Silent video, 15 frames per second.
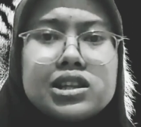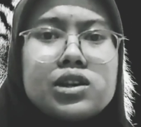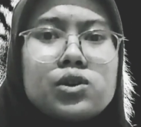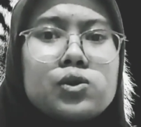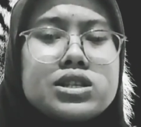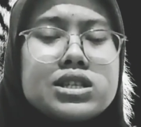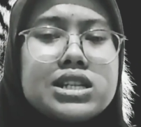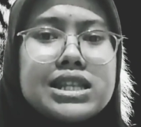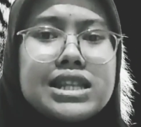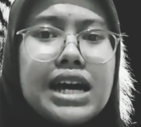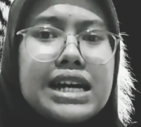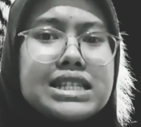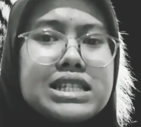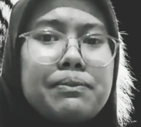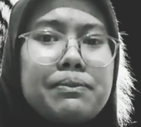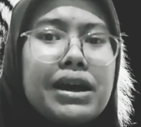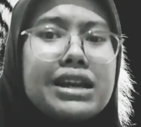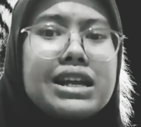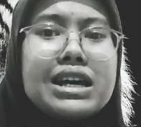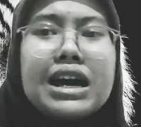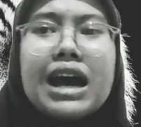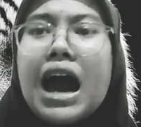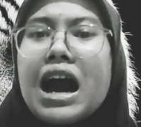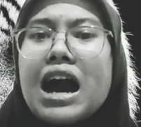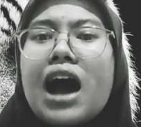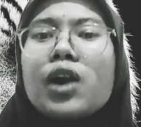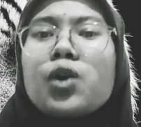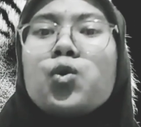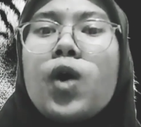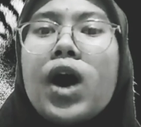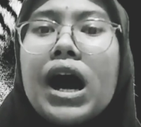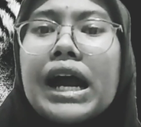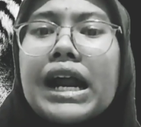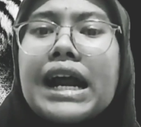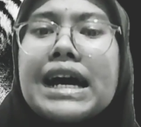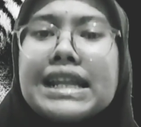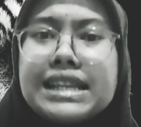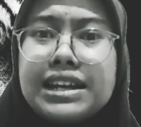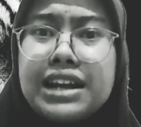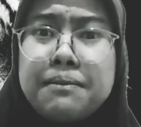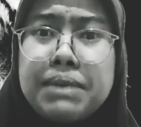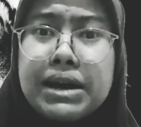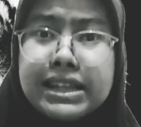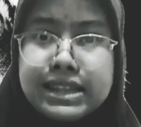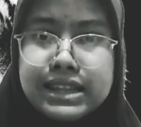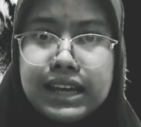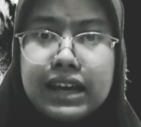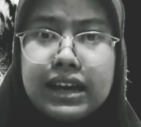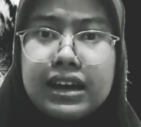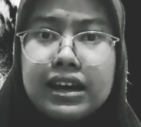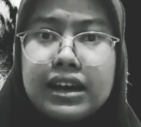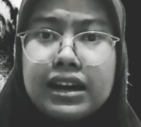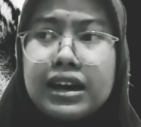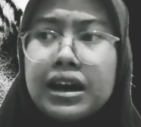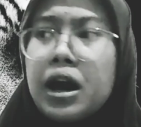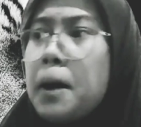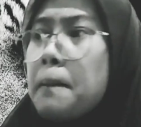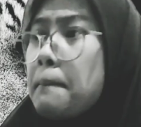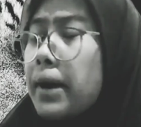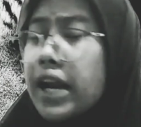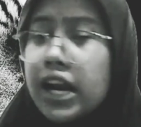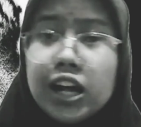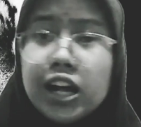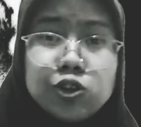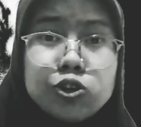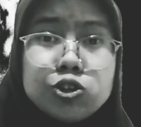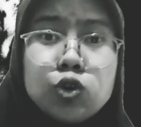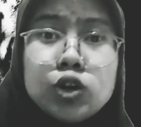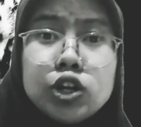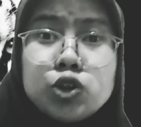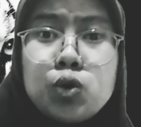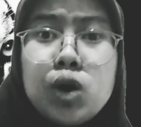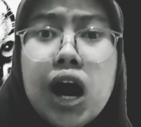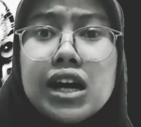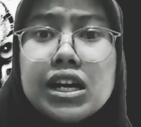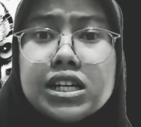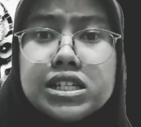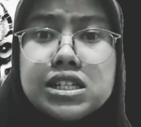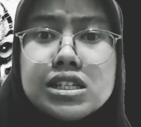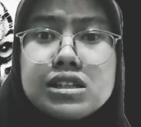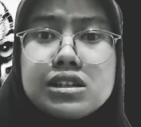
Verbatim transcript: terus nita cep edi keluar tina benteng nanya nyusul di tukangan